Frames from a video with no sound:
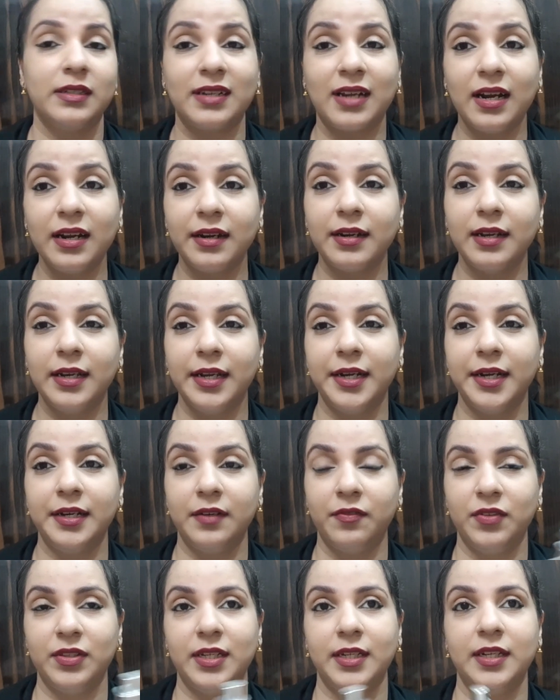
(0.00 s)
कांट
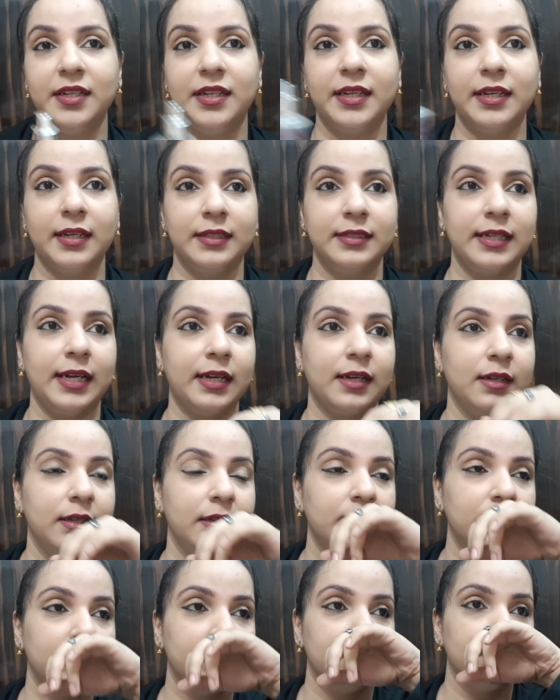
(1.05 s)
रिलेटेड विथ एनी थिंग
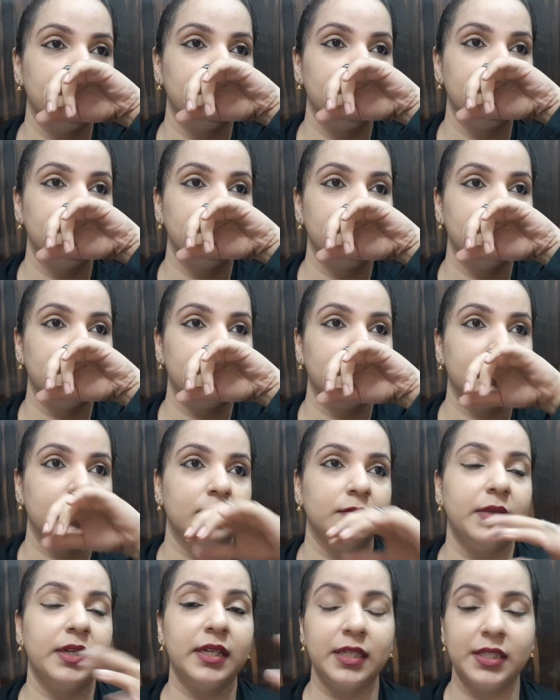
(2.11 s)
एग्जैक्टली
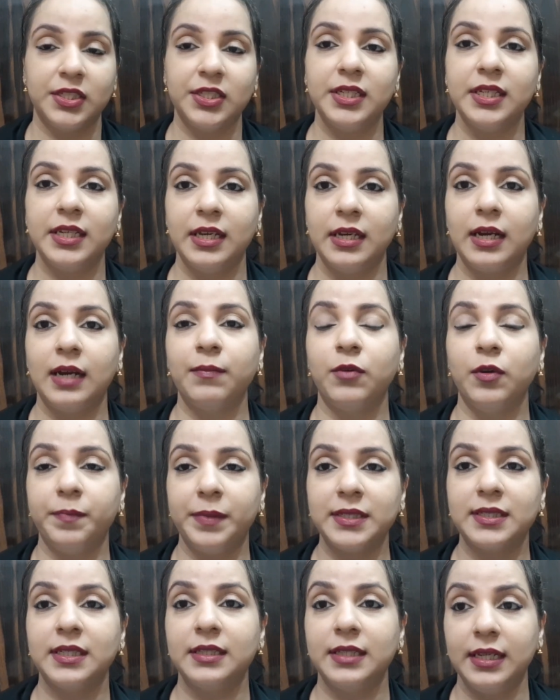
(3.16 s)
बट अच्छी है आपको
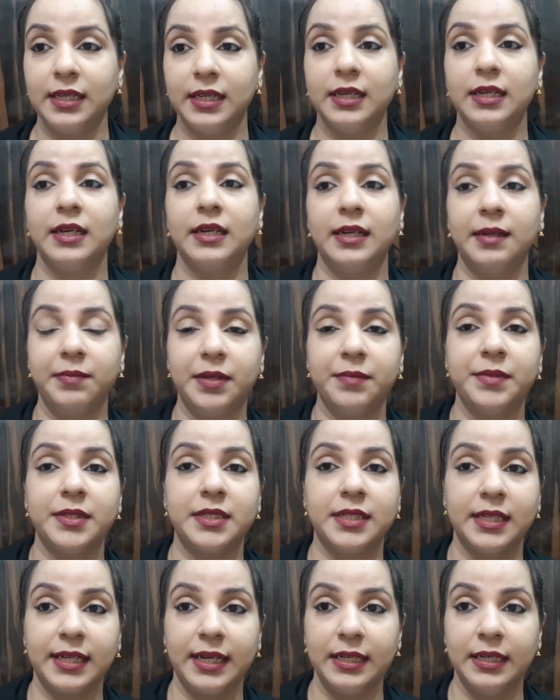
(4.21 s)
पसंद आएगी अगर आप ये
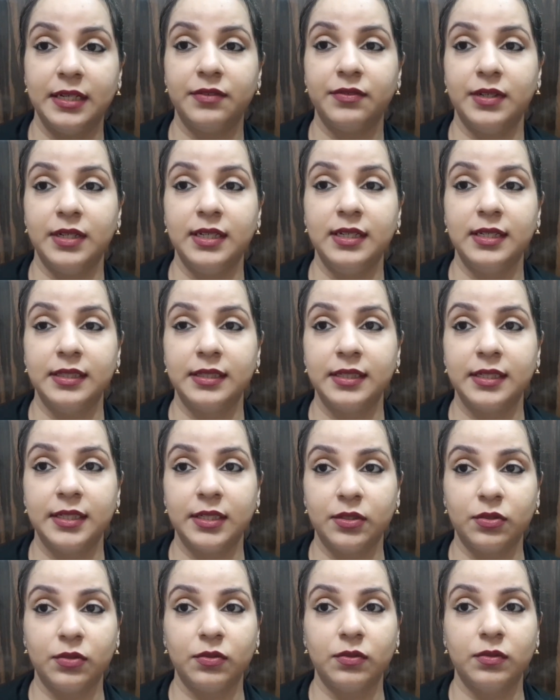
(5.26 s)
मिस्टेक आइलैंड वाली लेते
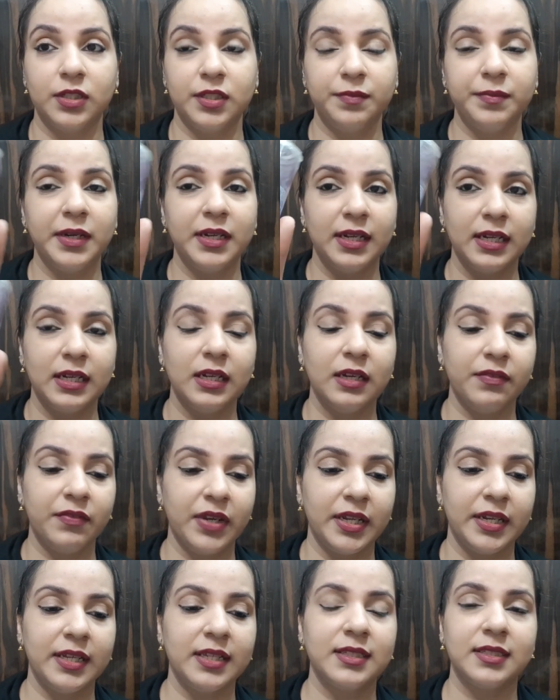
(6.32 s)
हैं तो इसमें अलग अलग
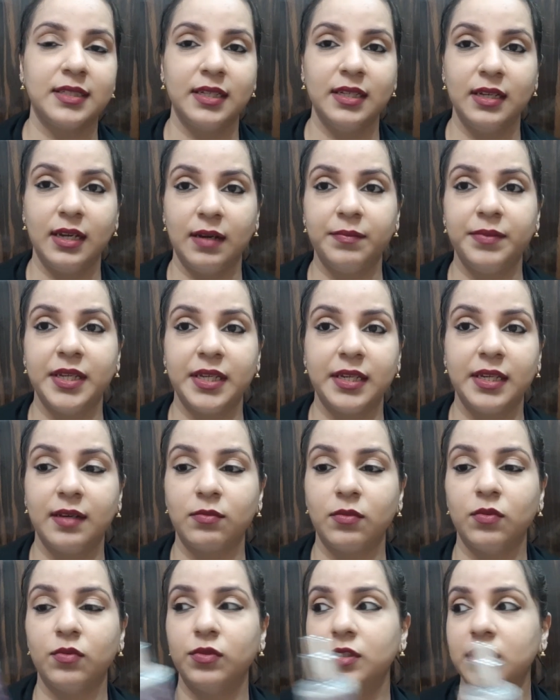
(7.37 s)
वेरिएंट्स हैं आप देखिए
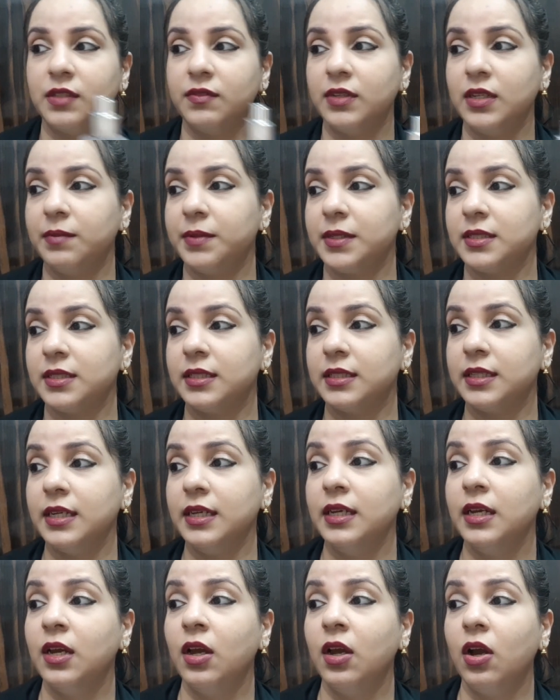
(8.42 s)
आपको कौन सी वाली पसंद
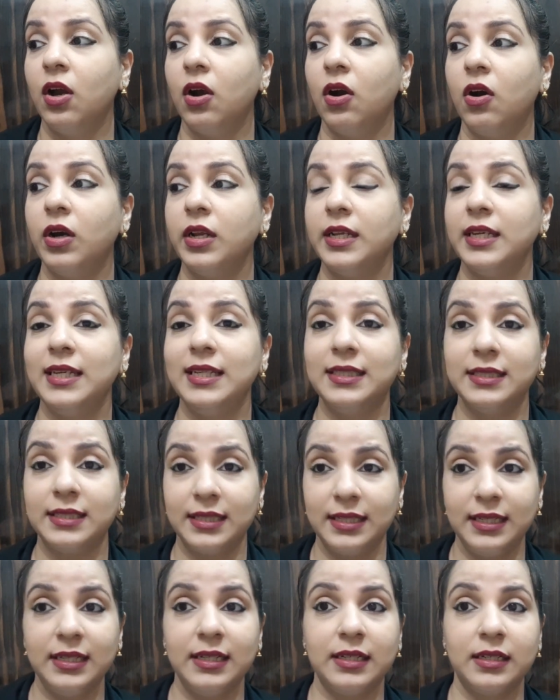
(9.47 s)
है और
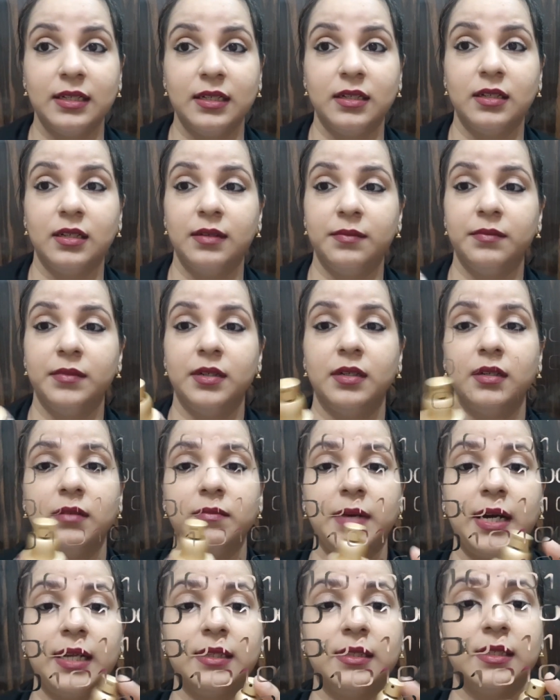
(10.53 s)
इसकी अगर हम
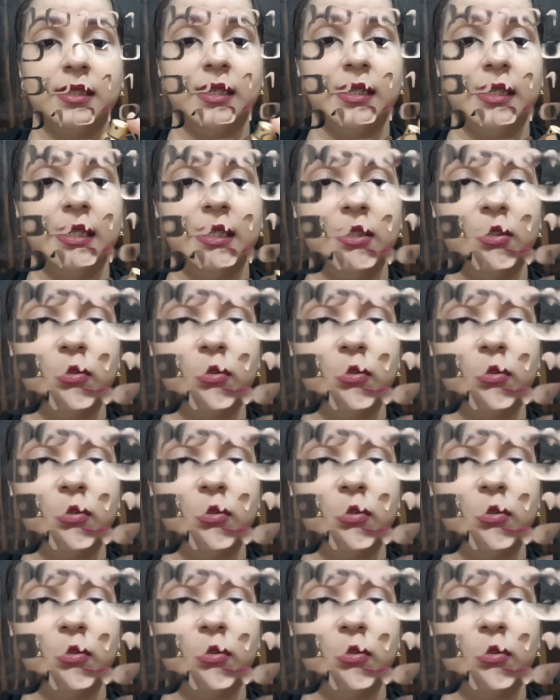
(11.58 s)
uh, बात करें